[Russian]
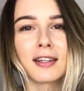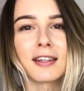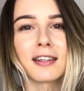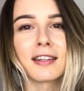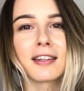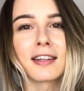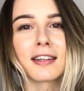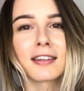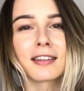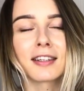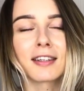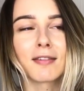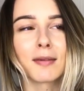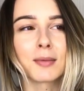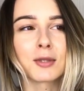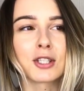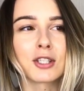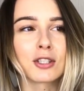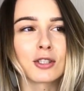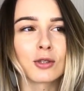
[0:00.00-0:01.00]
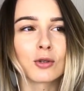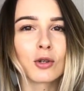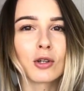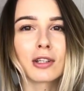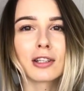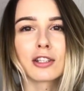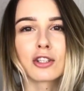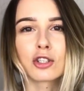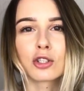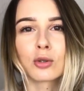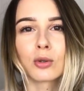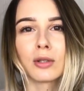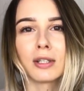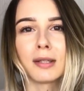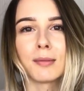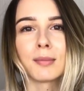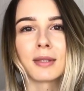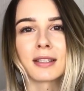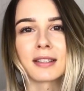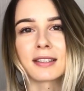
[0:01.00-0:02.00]
или нет, и вообще стоит ли
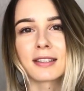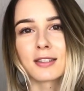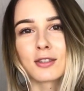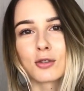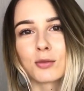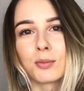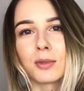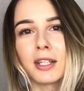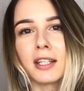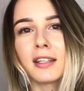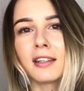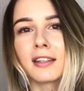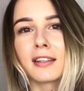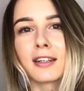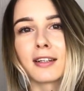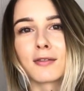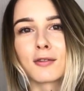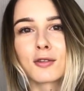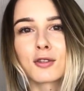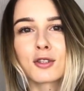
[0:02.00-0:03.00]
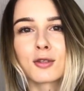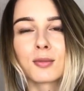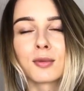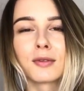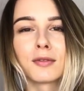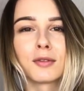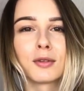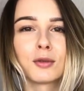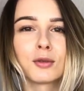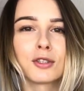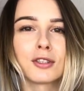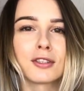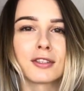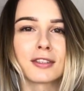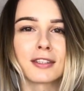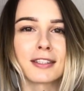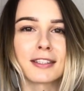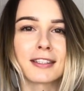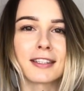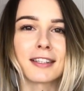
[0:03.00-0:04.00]
что-либо зубрить для того, чтобы выучить
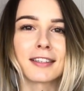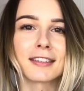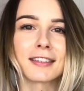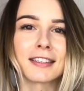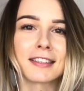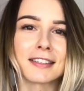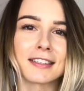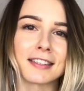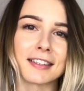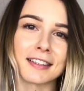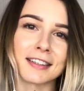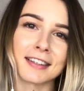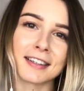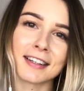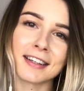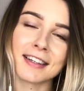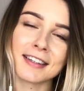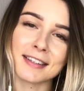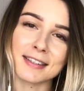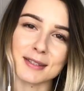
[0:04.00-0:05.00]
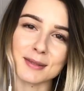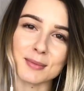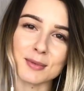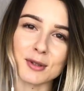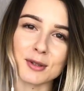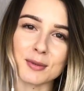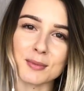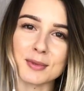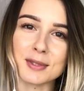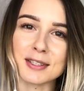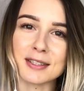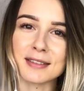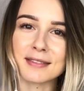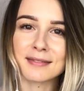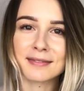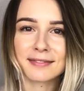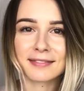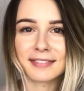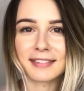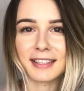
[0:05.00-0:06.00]
иностранный язык. Разберемся.
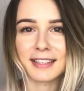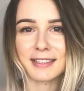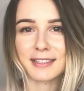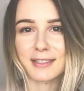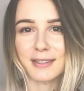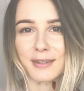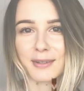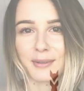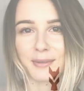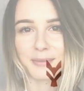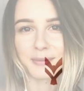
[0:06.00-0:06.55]
Let's go!